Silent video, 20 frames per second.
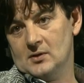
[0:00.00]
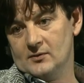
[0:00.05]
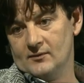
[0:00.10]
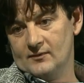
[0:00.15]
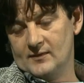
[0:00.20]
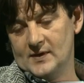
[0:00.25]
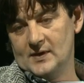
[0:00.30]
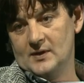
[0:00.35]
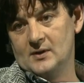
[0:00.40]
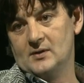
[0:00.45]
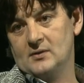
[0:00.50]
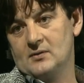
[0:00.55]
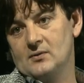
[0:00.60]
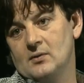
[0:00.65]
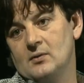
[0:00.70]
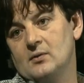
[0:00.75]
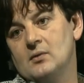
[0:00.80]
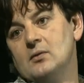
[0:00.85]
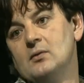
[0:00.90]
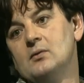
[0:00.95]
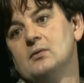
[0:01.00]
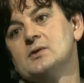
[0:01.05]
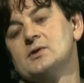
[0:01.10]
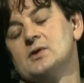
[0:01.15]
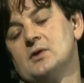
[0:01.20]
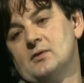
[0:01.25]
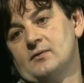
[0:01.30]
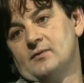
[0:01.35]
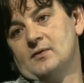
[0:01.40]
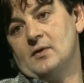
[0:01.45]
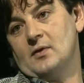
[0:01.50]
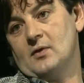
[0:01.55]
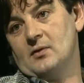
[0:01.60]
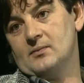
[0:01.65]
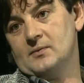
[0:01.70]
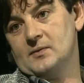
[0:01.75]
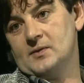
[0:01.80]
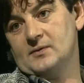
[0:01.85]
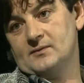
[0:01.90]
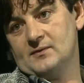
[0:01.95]
Weg ökologischer
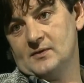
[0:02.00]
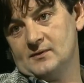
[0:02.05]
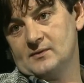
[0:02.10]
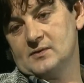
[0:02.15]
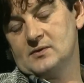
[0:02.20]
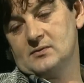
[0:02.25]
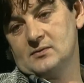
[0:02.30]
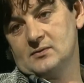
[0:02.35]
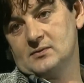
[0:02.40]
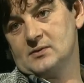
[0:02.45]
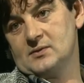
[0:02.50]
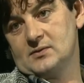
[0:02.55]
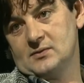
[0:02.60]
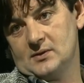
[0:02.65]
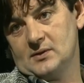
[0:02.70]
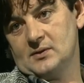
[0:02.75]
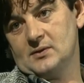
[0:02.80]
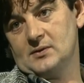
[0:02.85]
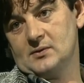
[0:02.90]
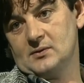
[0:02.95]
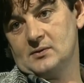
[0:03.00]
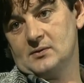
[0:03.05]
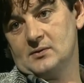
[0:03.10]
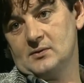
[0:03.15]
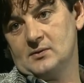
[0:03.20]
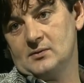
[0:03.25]
Reformen, den wir versuchen zu gehen.